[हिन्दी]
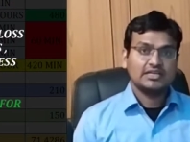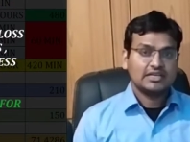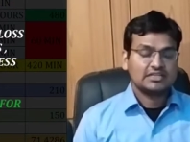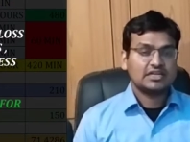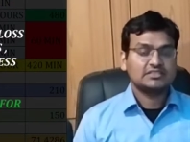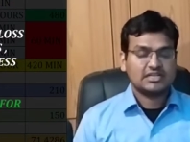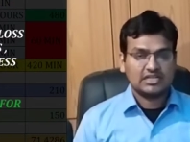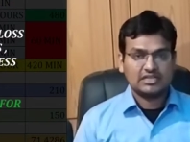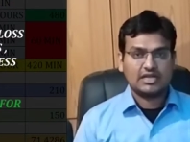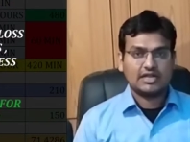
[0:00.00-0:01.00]
कितना
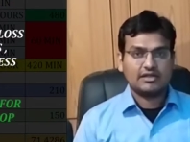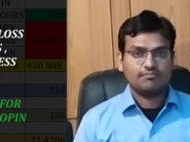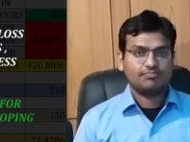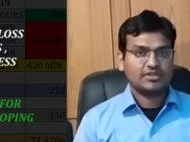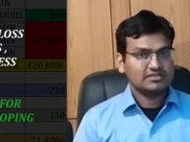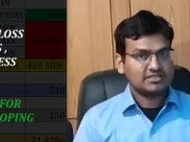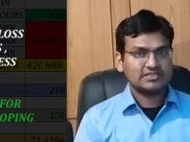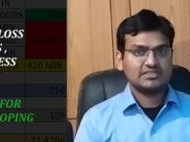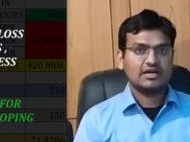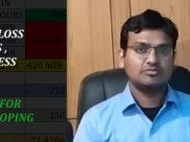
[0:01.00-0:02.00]
ज़्यादा जा रहा है इस
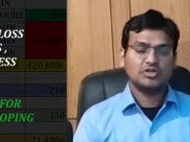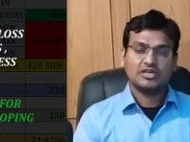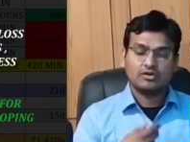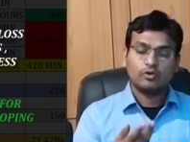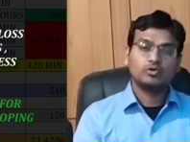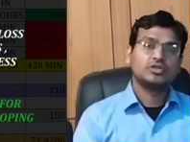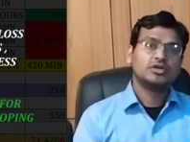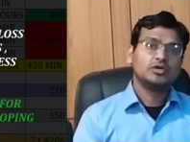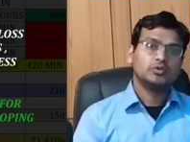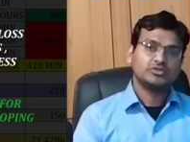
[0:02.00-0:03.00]
तरह से आप जो है ग्रोथ
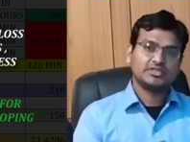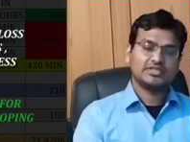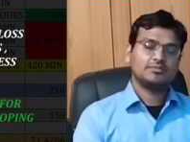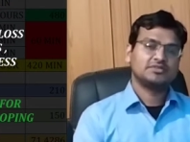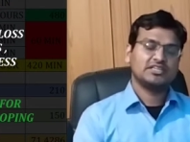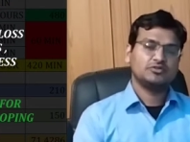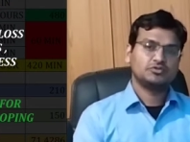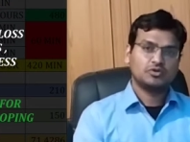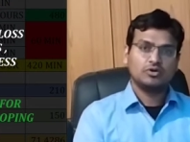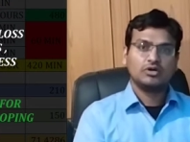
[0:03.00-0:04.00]
उस हिसाब से
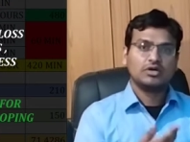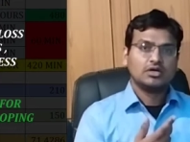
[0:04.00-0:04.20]
उसको